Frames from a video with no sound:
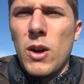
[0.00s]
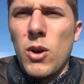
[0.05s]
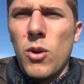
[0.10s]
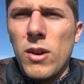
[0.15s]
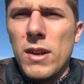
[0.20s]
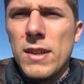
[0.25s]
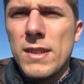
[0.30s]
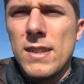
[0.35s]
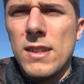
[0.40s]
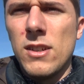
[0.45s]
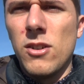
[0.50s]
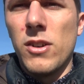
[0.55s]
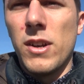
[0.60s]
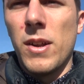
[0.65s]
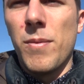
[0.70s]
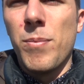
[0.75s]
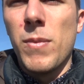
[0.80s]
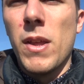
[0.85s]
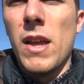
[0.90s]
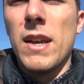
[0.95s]

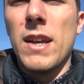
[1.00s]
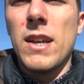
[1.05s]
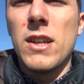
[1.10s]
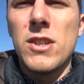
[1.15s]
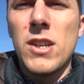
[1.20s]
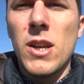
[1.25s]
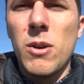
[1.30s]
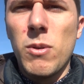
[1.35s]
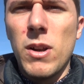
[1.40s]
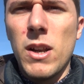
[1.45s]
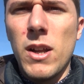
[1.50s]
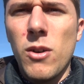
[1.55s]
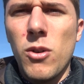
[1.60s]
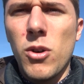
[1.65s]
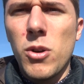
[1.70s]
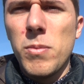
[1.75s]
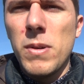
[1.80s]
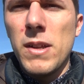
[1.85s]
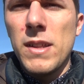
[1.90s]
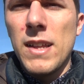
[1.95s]
collezione che segue le
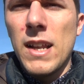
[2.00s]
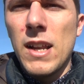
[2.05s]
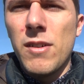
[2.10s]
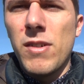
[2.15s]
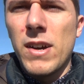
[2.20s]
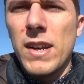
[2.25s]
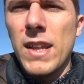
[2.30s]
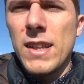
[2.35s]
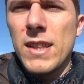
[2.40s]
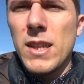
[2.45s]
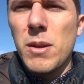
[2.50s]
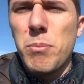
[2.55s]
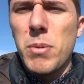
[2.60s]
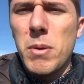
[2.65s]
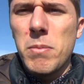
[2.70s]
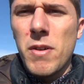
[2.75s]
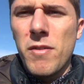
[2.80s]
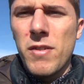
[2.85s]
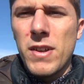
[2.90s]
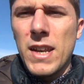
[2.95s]
orme della variante
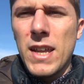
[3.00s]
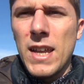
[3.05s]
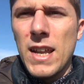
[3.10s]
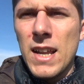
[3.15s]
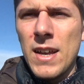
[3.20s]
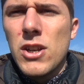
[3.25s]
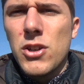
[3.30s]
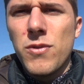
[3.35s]
primaverile